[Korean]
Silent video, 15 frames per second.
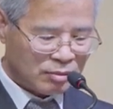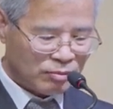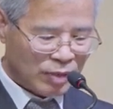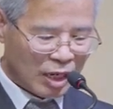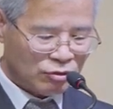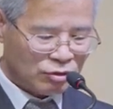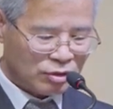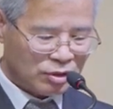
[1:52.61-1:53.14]

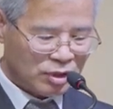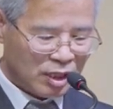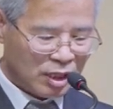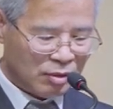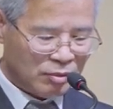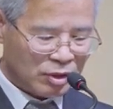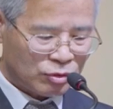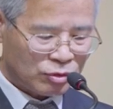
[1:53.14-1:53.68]
바울은
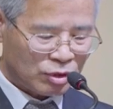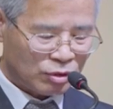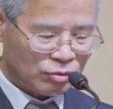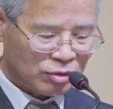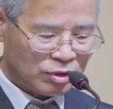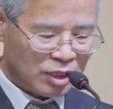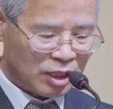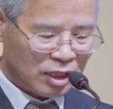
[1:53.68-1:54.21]
에베소
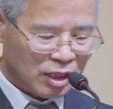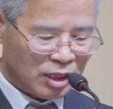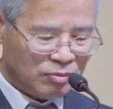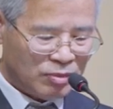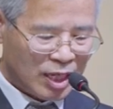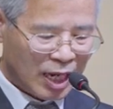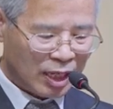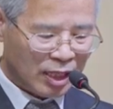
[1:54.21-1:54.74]
성도들이
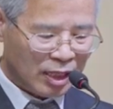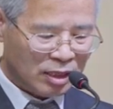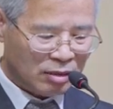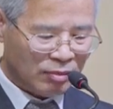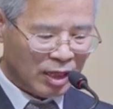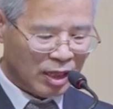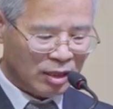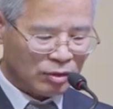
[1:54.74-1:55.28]
이미
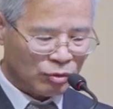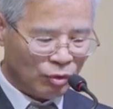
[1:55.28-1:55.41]
하나님의